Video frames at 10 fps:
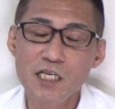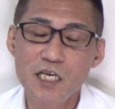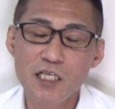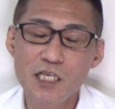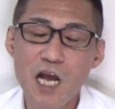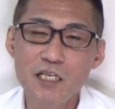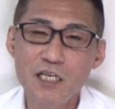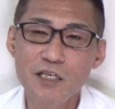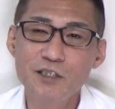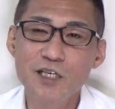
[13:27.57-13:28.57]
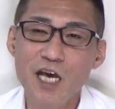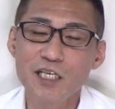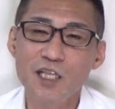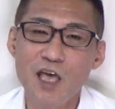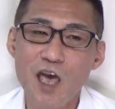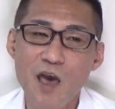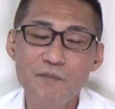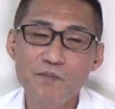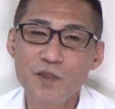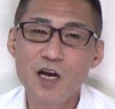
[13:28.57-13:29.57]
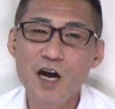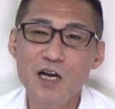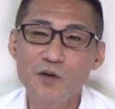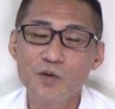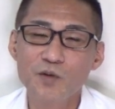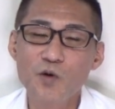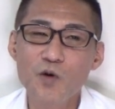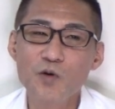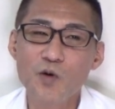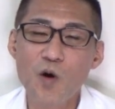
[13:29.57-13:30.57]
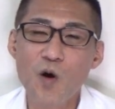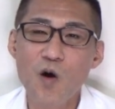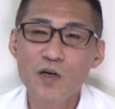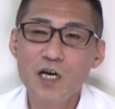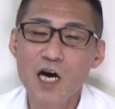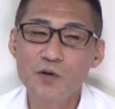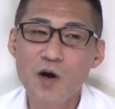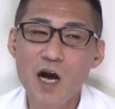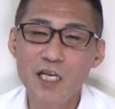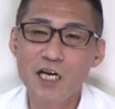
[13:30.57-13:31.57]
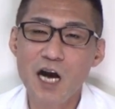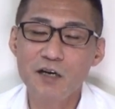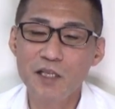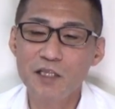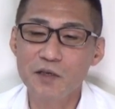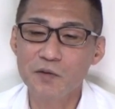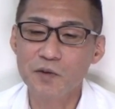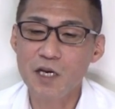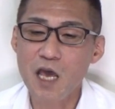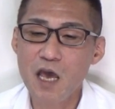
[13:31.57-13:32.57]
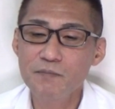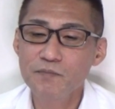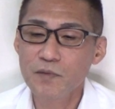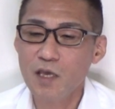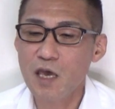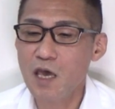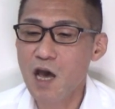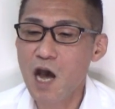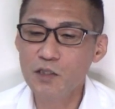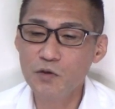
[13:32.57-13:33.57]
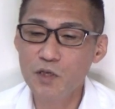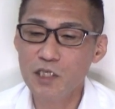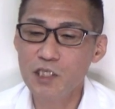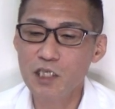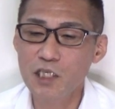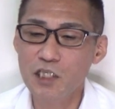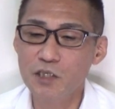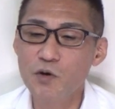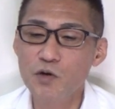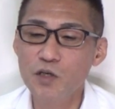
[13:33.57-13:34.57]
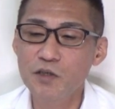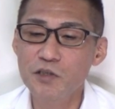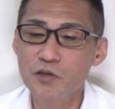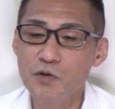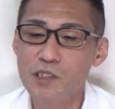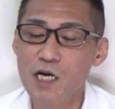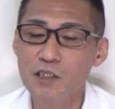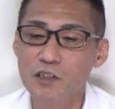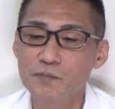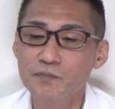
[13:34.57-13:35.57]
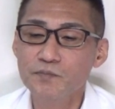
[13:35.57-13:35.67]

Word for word: えー、3人ぐらいいて、なんかあの、のこのこ、あの、影に隠れてるようなね。えー、羽鳥慎一モーニングショースタッフ